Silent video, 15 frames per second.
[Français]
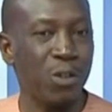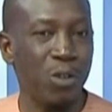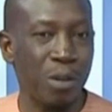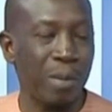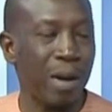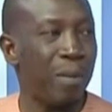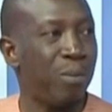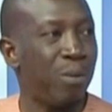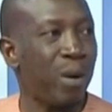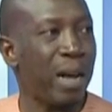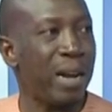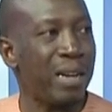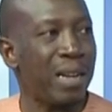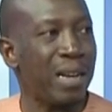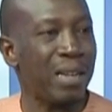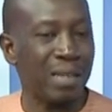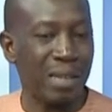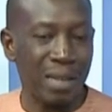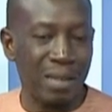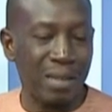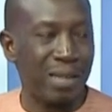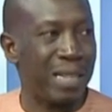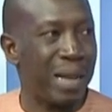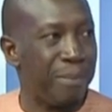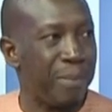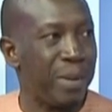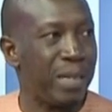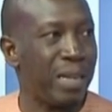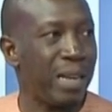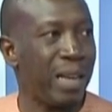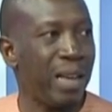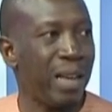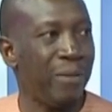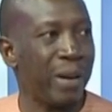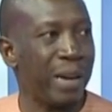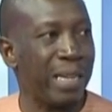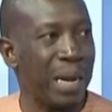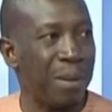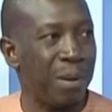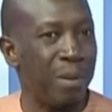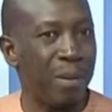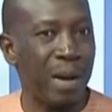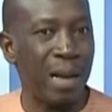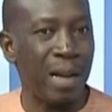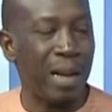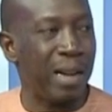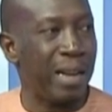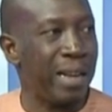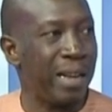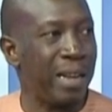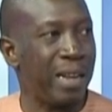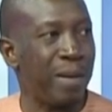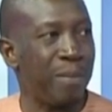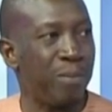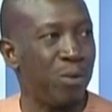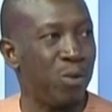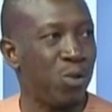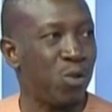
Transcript: justement pour aller dans le sens d'apaiser véritablement les,